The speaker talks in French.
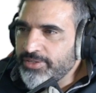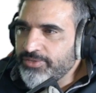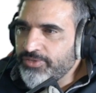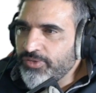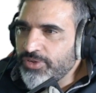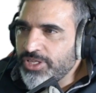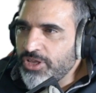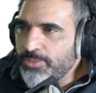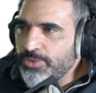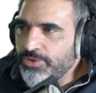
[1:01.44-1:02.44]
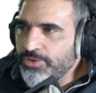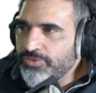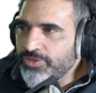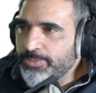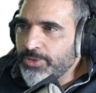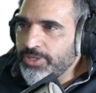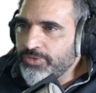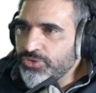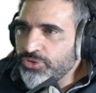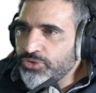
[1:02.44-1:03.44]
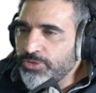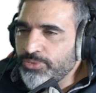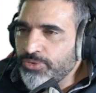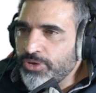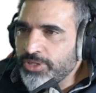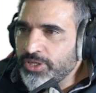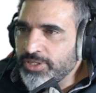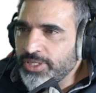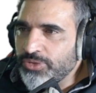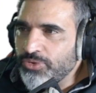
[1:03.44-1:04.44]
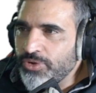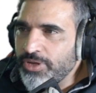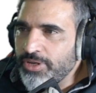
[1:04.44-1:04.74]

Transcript: vivre ensemble. vous n'êtes pas au niveau aujourd'hui pour rentrer dans un tournoi.